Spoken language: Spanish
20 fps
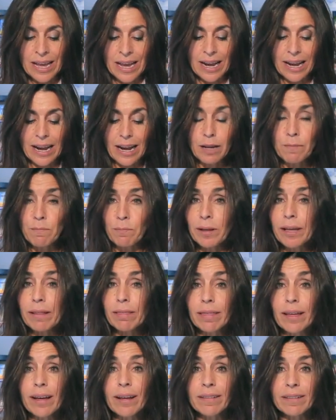La
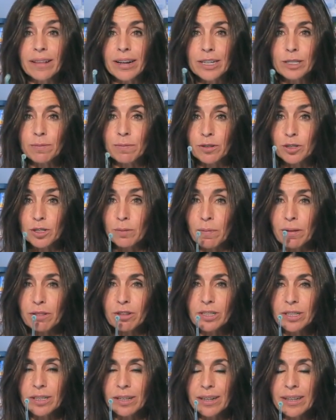limpieza de los
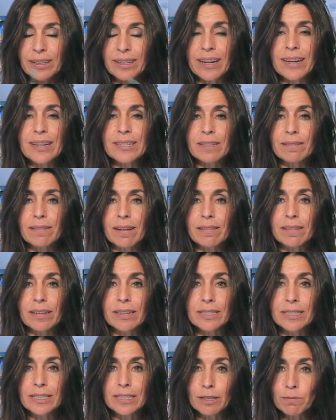espacios interdentales se debe
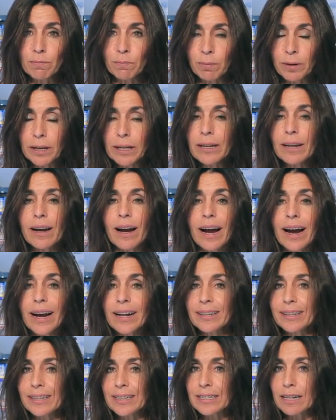hacer siempre
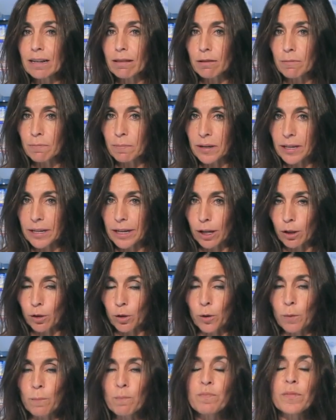antes del
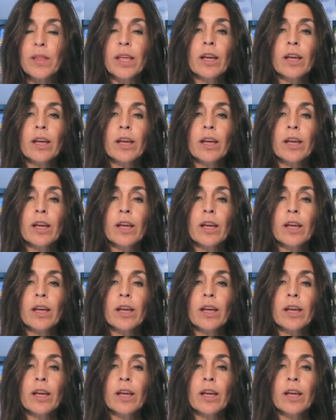cepillado.